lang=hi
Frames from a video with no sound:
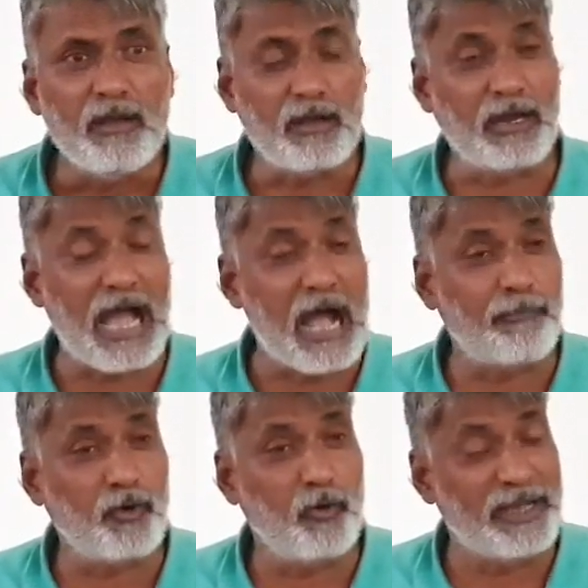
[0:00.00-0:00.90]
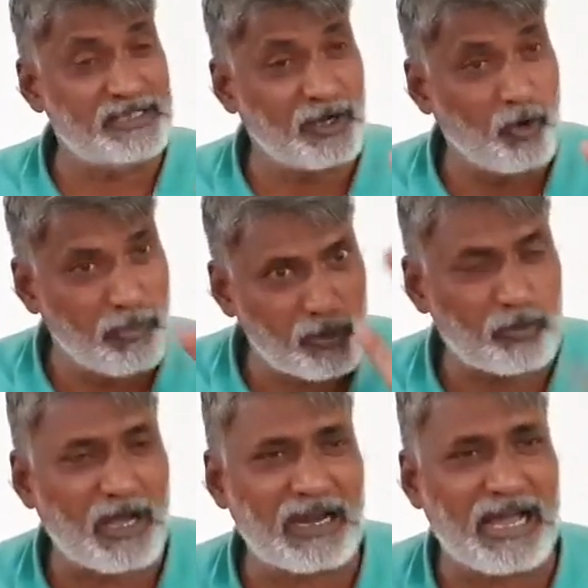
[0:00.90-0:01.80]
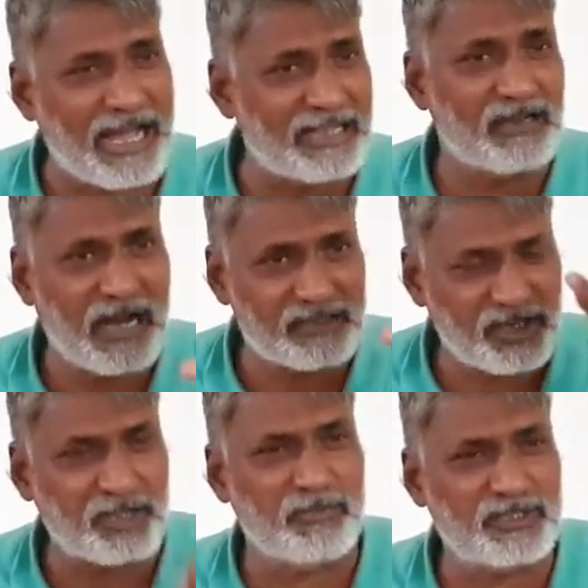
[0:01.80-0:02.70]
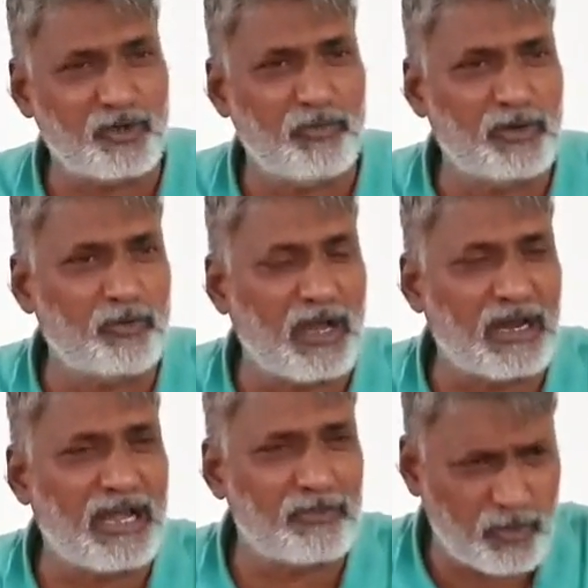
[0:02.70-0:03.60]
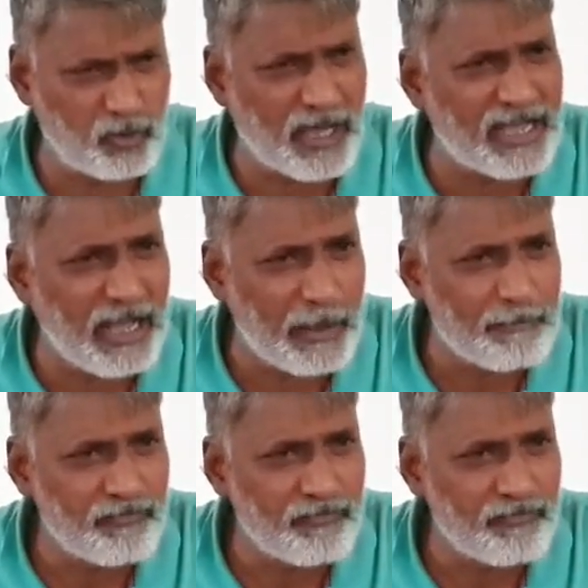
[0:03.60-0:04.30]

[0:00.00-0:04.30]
अगर आपको वहीं से गोबर उठाना है आज आज खेत में से गोबर उठाना है तो कोई उठाएगा